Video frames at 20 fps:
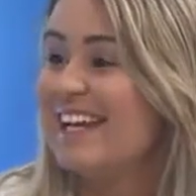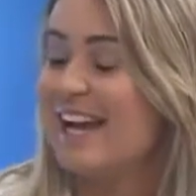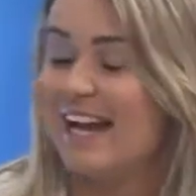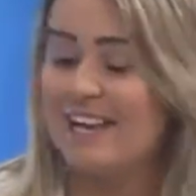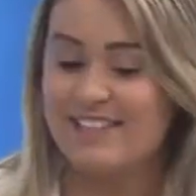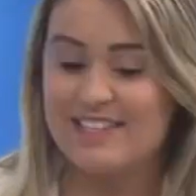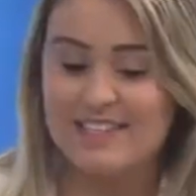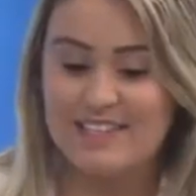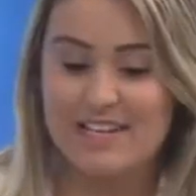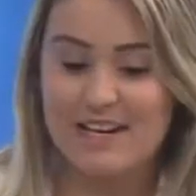
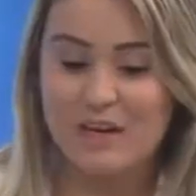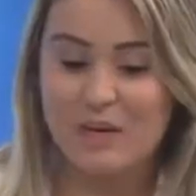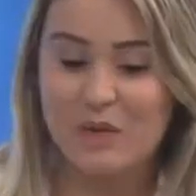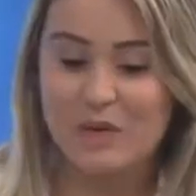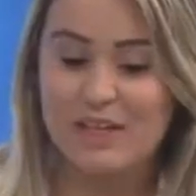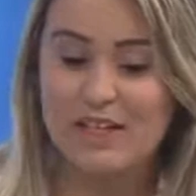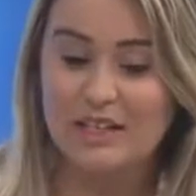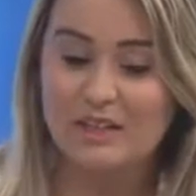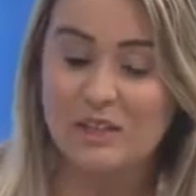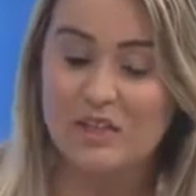A gente é
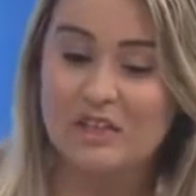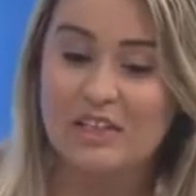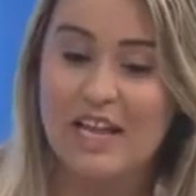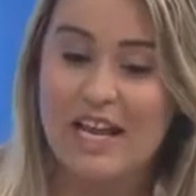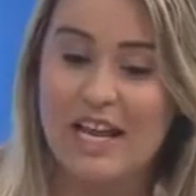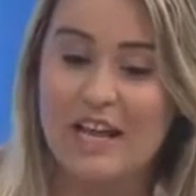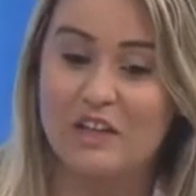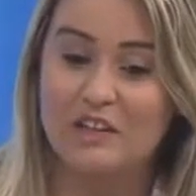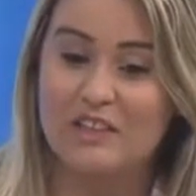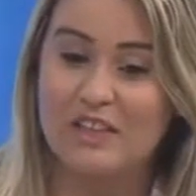cuidadoso.
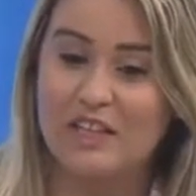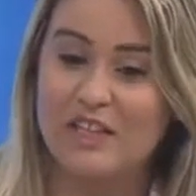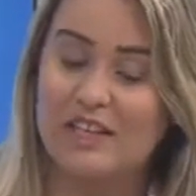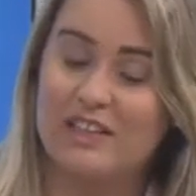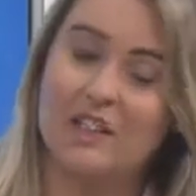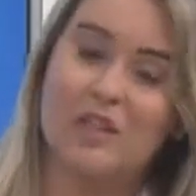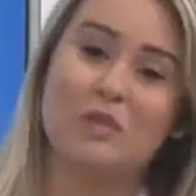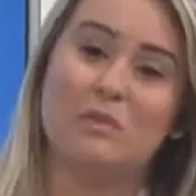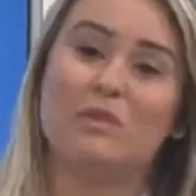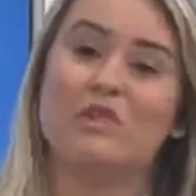Eu tenho,
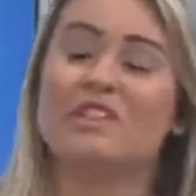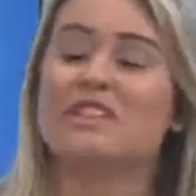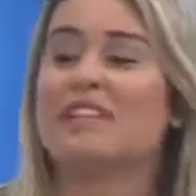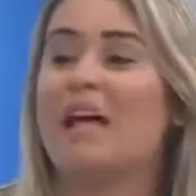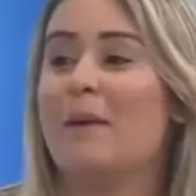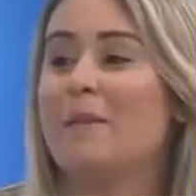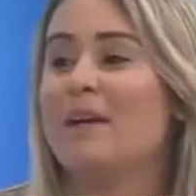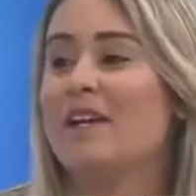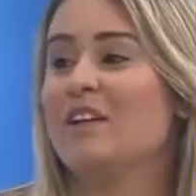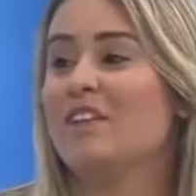todo mundo
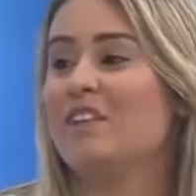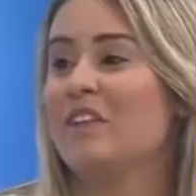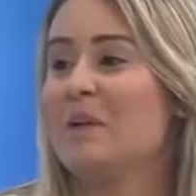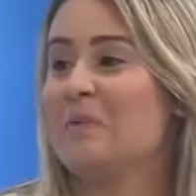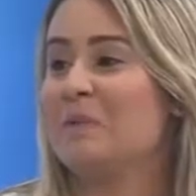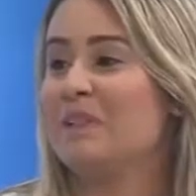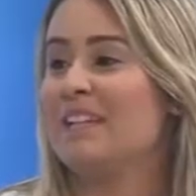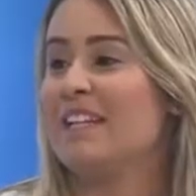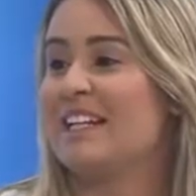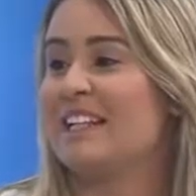sabe que eu tenho
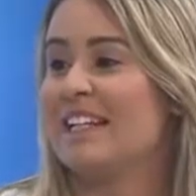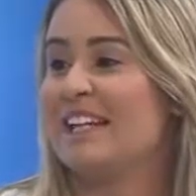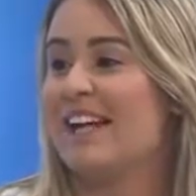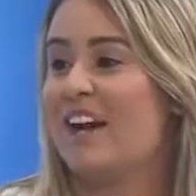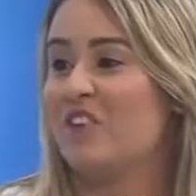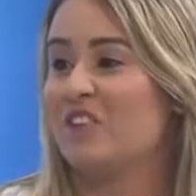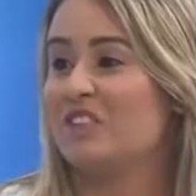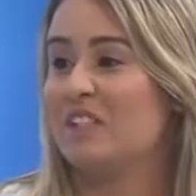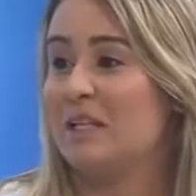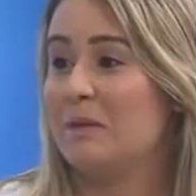a bandeira da
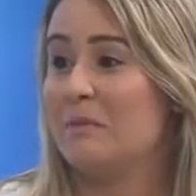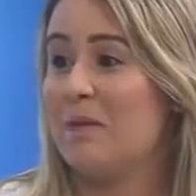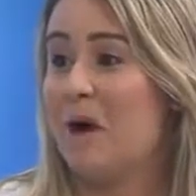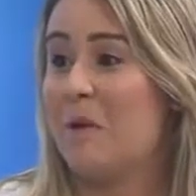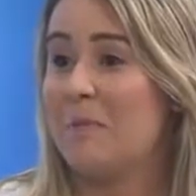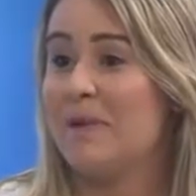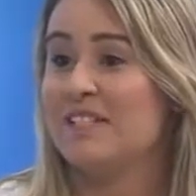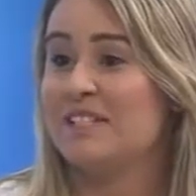causa animal,